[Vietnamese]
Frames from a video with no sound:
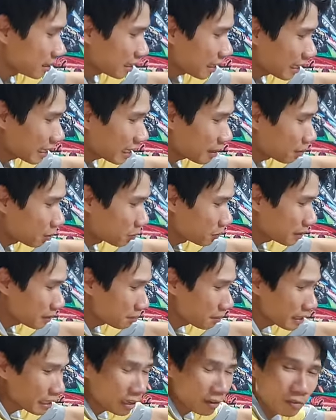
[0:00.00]

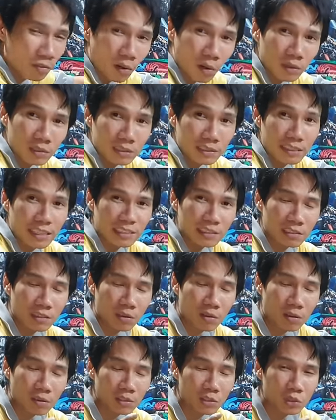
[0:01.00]
Akabovic Megaphone dành
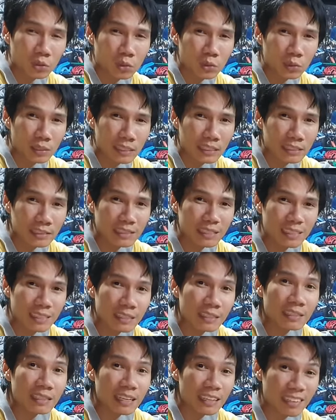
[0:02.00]
cho con Suzuki
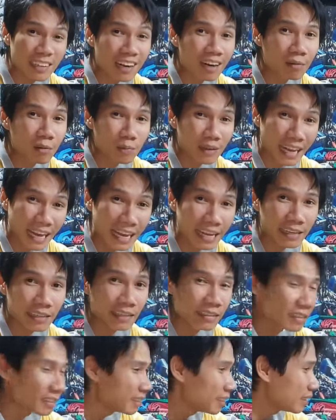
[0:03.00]
GX R1000
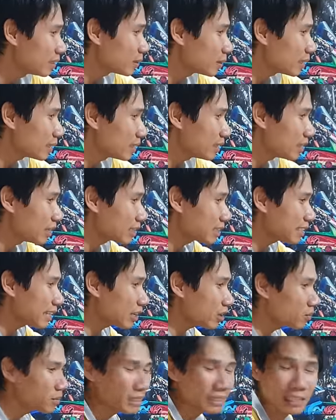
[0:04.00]
thì uh,
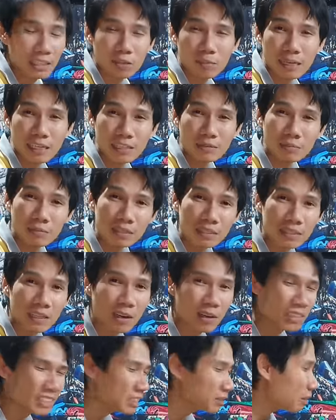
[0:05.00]
xe của mình chỉ có 750
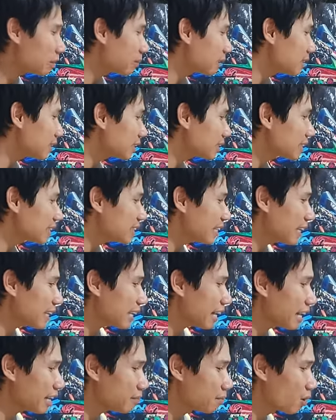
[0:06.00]
thôi nhưng mà mình thích cái
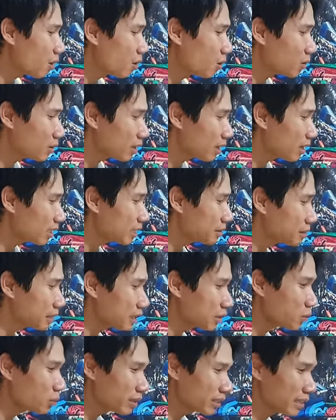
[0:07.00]
dáng hai bô của nó nên mình
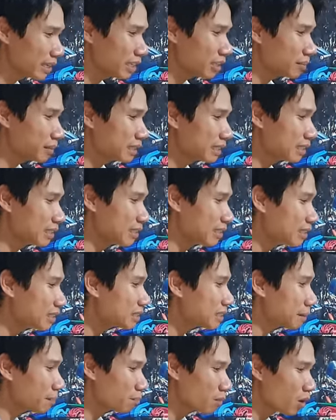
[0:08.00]
đã quyết định là mình
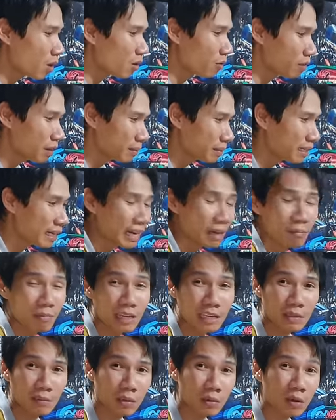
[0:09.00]
thửa cặp bô và mình làm
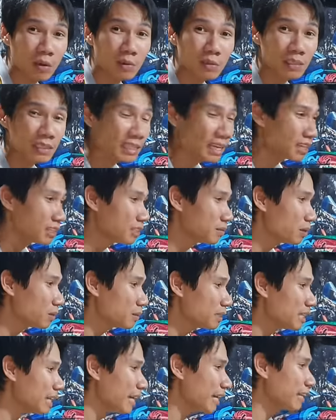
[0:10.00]
lại cái bộ cổ titan từ 1
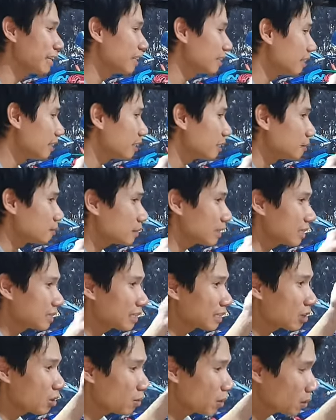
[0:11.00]
chia 2 thì
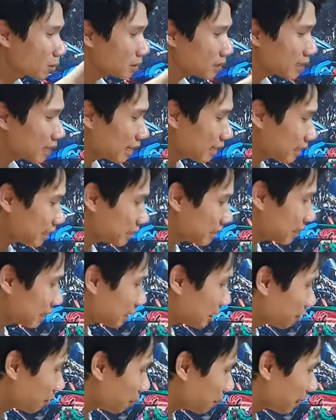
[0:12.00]
cái cổ bổ titan này
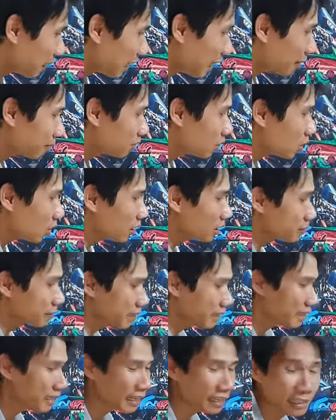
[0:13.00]
khi mà mình làm vô thì
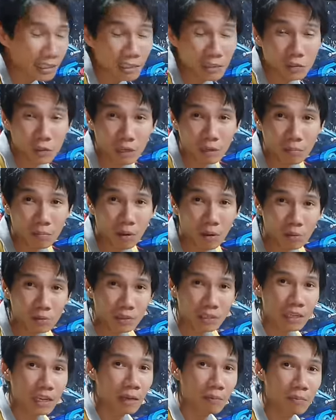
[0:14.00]
mình đã canh hết toàn bộ
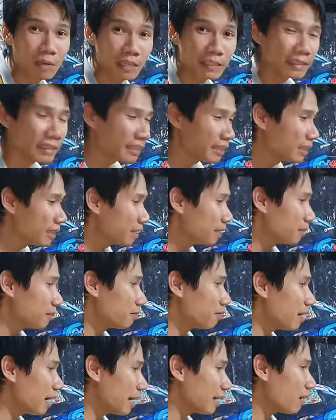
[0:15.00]
cho nó hợp lý
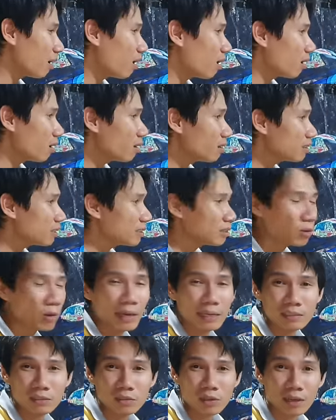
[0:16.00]
và nó
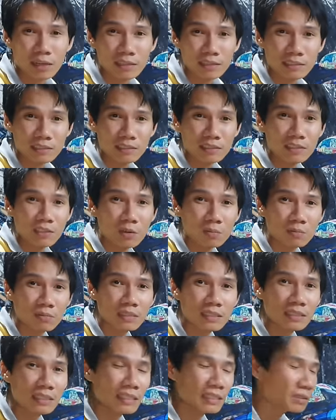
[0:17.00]
hoàn toàn là sử dụng
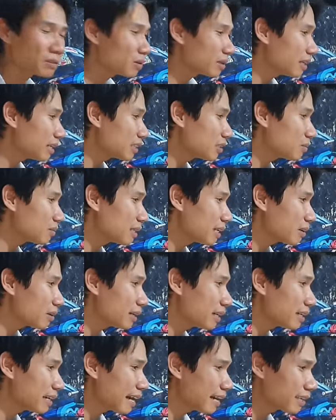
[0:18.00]
ghi zin có nghĩa là chúng ta có
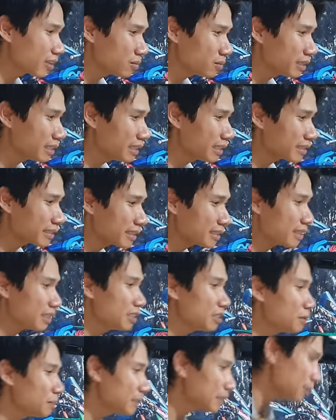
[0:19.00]
thể đá chống nghiêng các
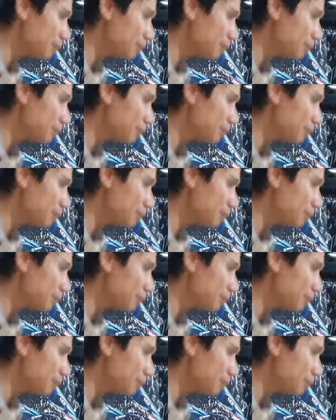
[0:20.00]
thứ bây